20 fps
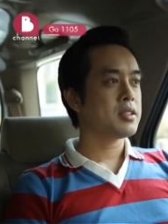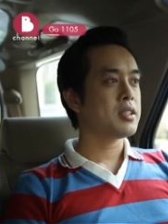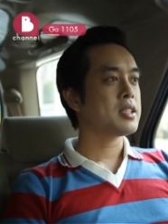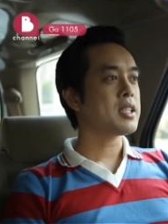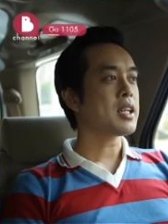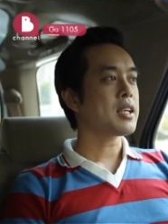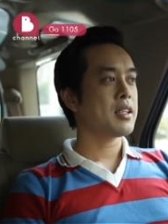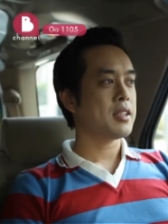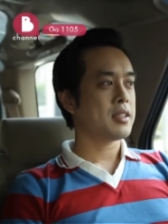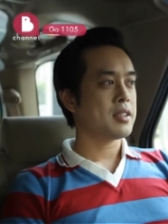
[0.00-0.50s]
chưa
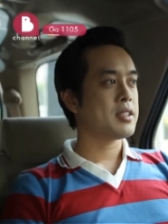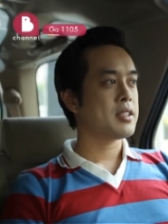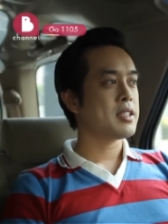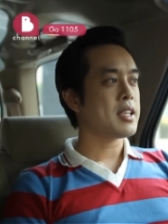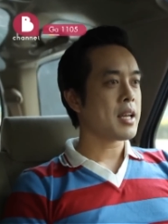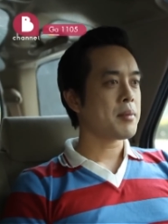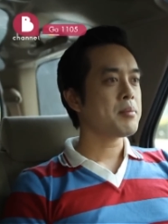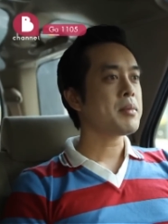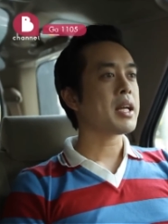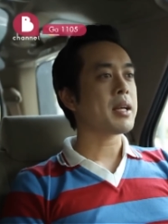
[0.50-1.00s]
chắc là
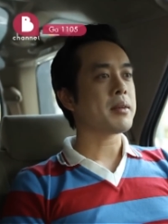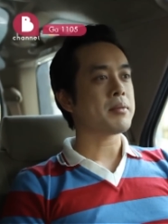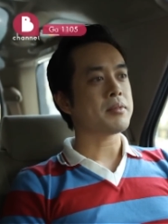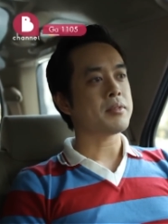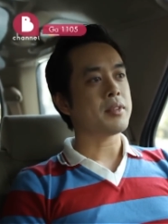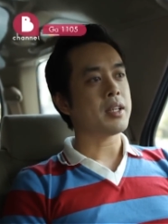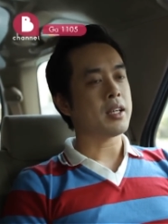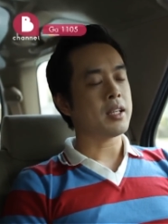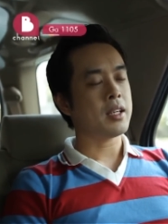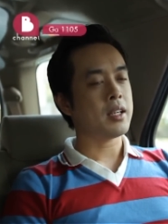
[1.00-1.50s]
dám làm
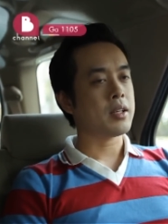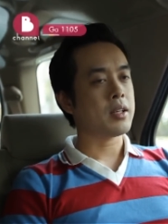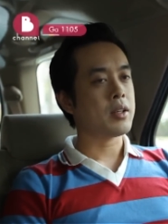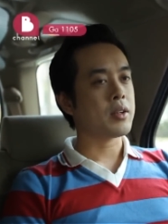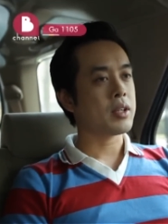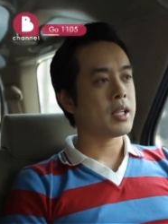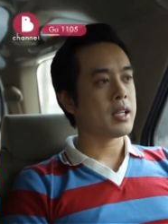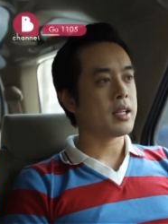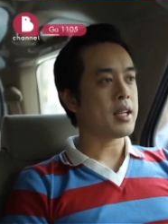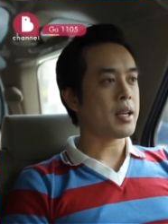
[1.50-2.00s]
và
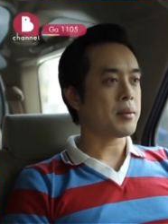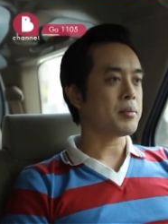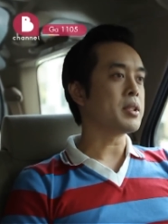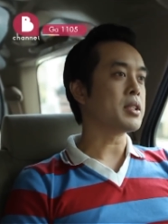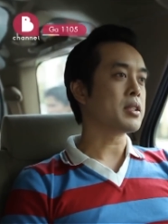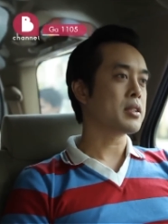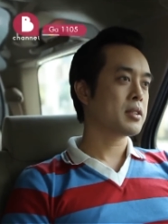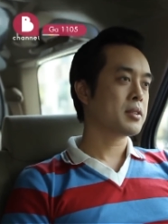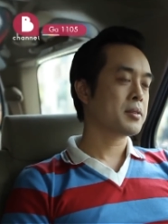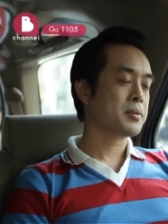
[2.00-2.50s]
hoặc là làm
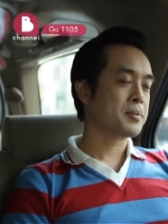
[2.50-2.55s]
được